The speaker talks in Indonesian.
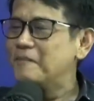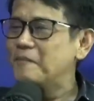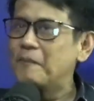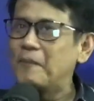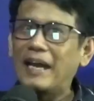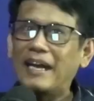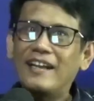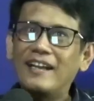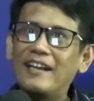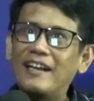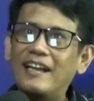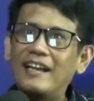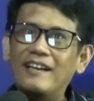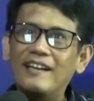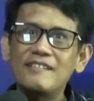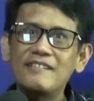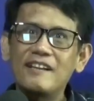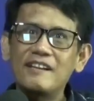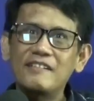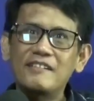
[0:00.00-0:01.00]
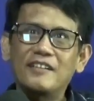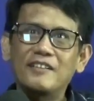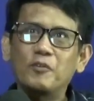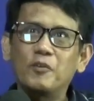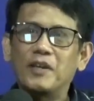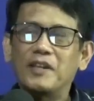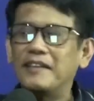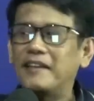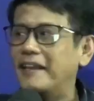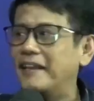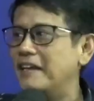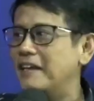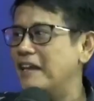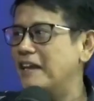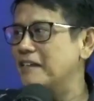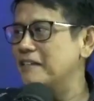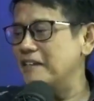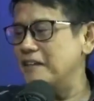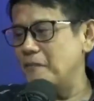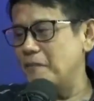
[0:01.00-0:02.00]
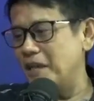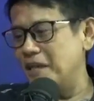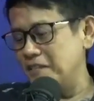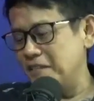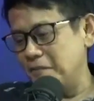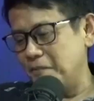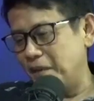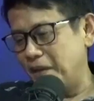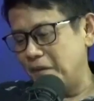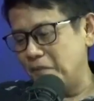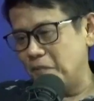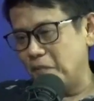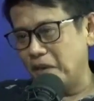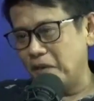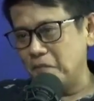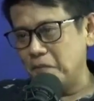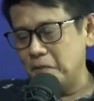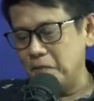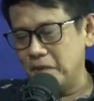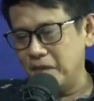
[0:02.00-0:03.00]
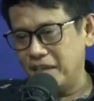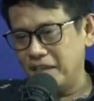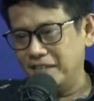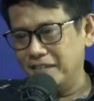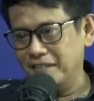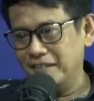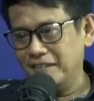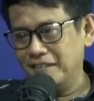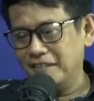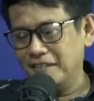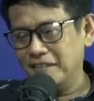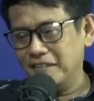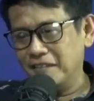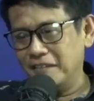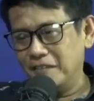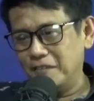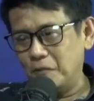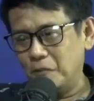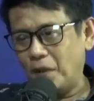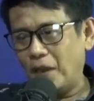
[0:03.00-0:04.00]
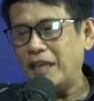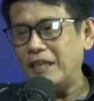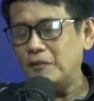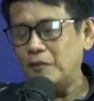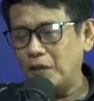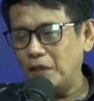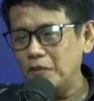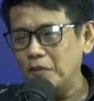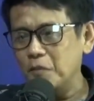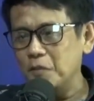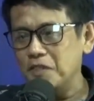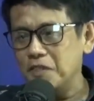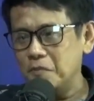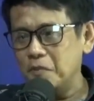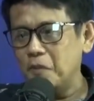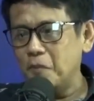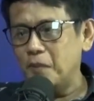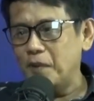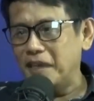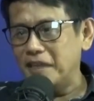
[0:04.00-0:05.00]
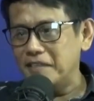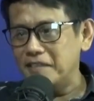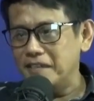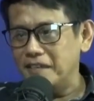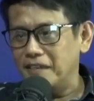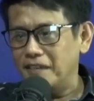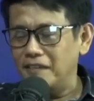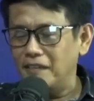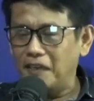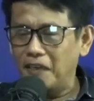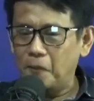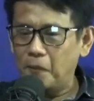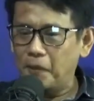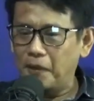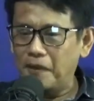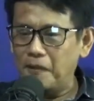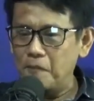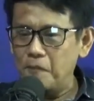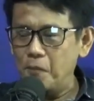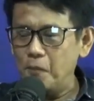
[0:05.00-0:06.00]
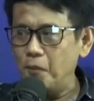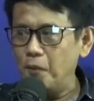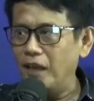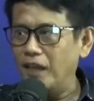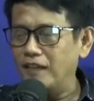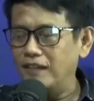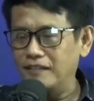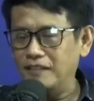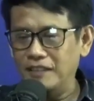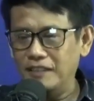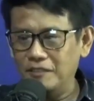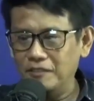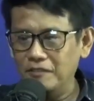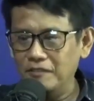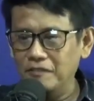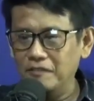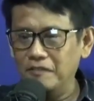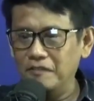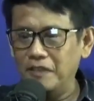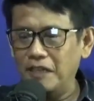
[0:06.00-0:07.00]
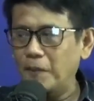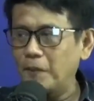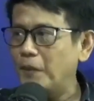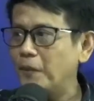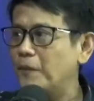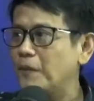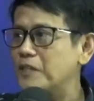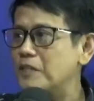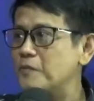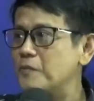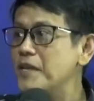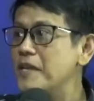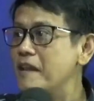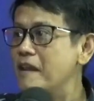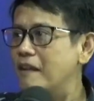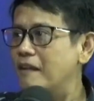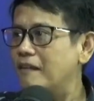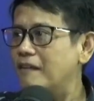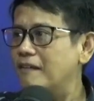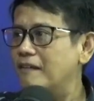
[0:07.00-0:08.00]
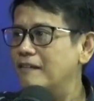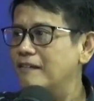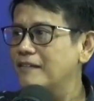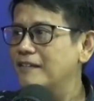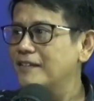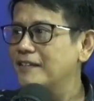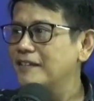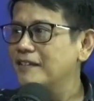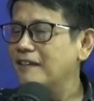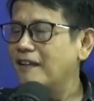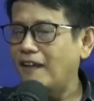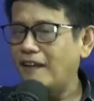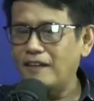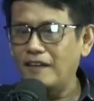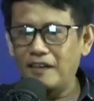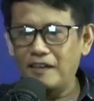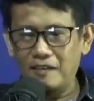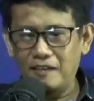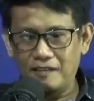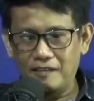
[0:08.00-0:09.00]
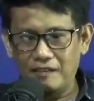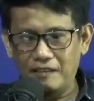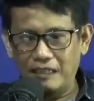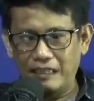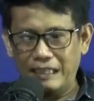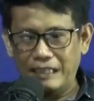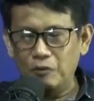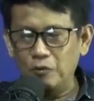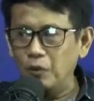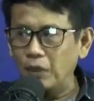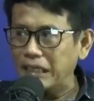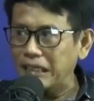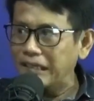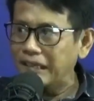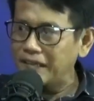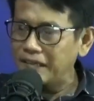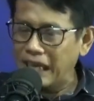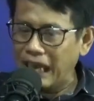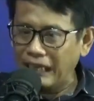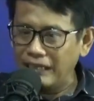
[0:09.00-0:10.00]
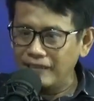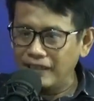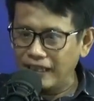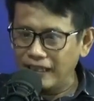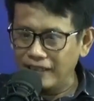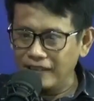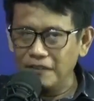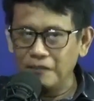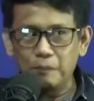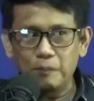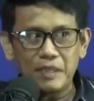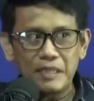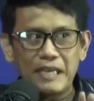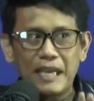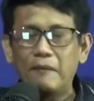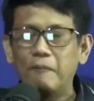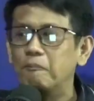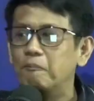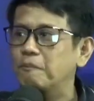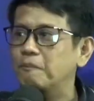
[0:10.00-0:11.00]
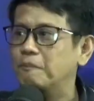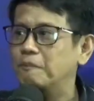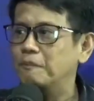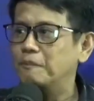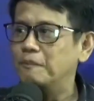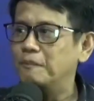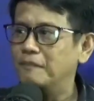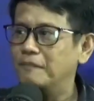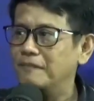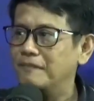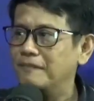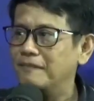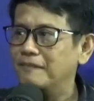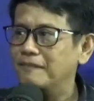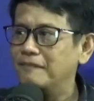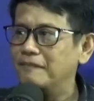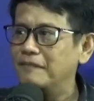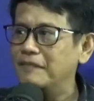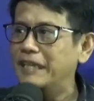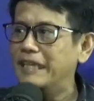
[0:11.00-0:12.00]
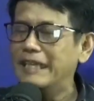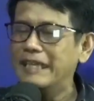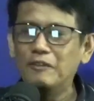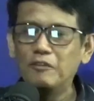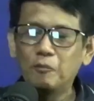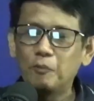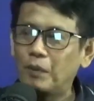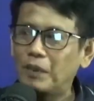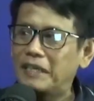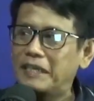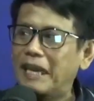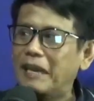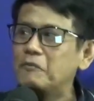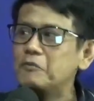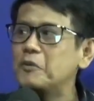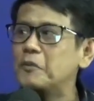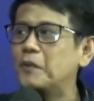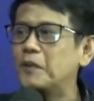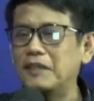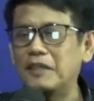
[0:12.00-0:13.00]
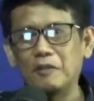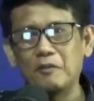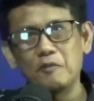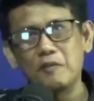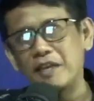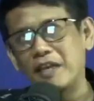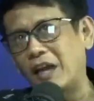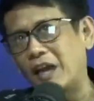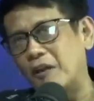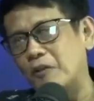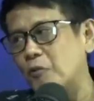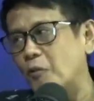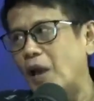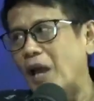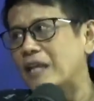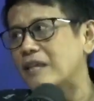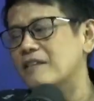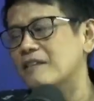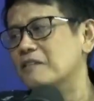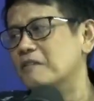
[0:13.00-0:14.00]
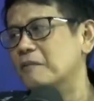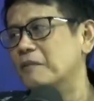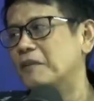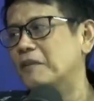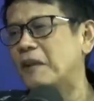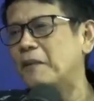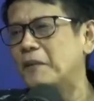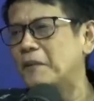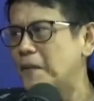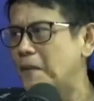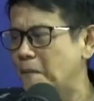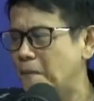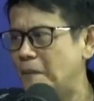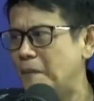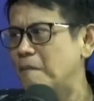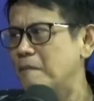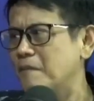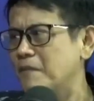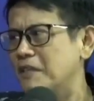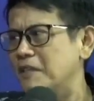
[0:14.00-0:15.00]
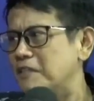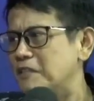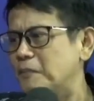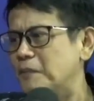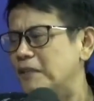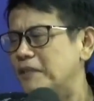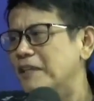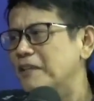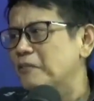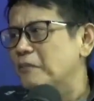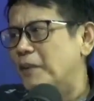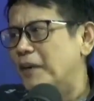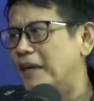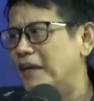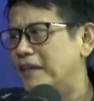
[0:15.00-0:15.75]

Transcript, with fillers: bala ada salah satu artikel yang saya baca Pak Imran bahwa kurator itu bisa berpenghasilan dalam enam bulan itu 18 miliar. Karena eh, hitungan kerjanya ini per jam dihitung per jam seperti itu dikalkulasi seperti apa memang seperti itu pak